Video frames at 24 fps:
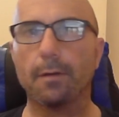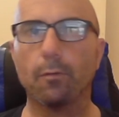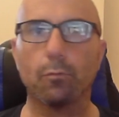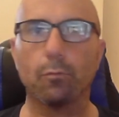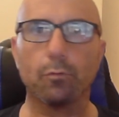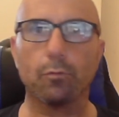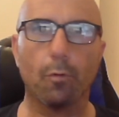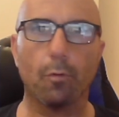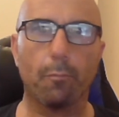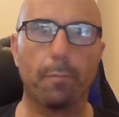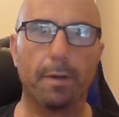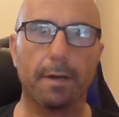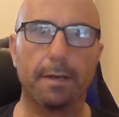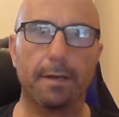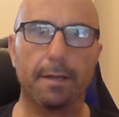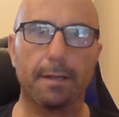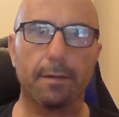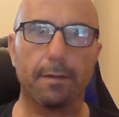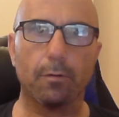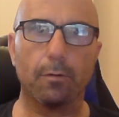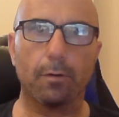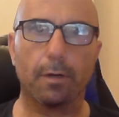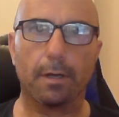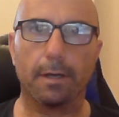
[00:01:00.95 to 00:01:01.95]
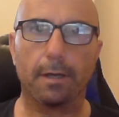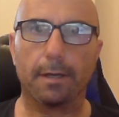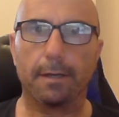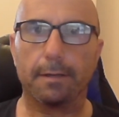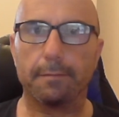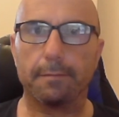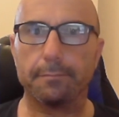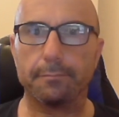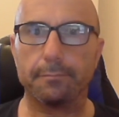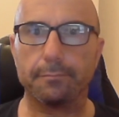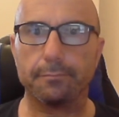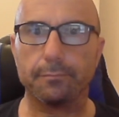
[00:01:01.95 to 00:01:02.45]
Union Berlino
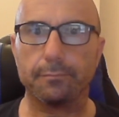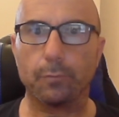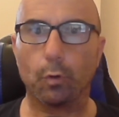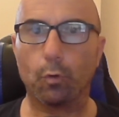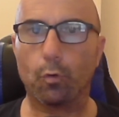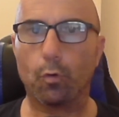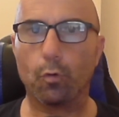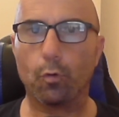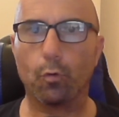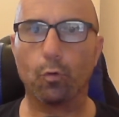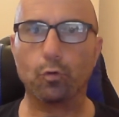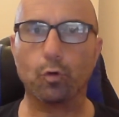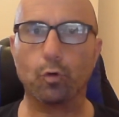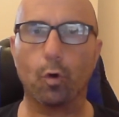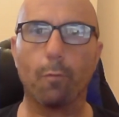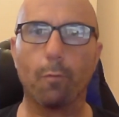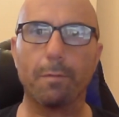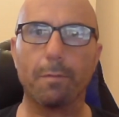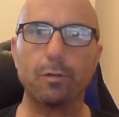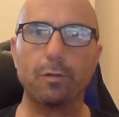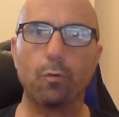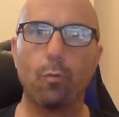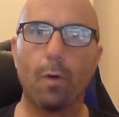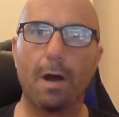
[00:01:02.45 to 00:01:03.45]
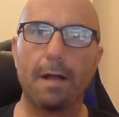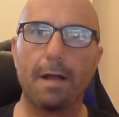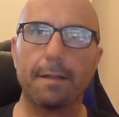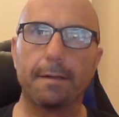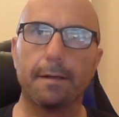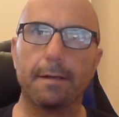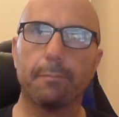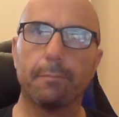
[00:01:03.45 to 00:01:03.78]
che mh, mm, non conosco come squadra,